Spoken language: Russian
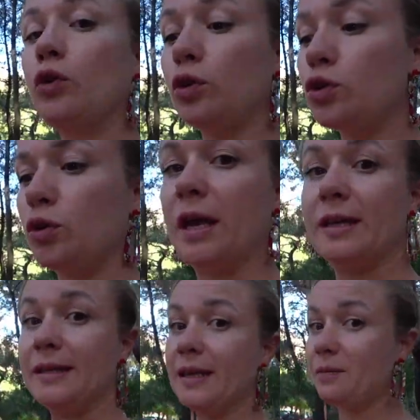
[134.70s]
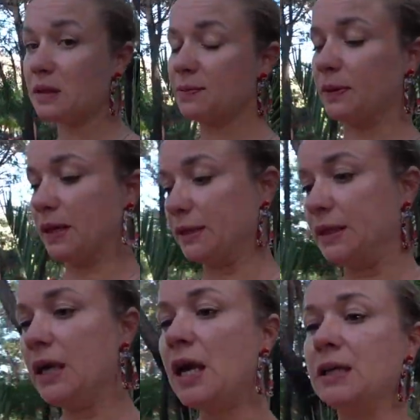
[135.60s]
Вход сюда не
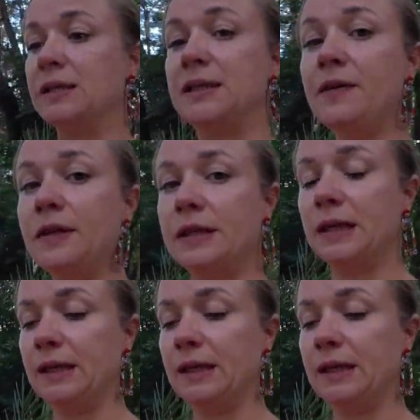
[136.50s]
бесплатный, 9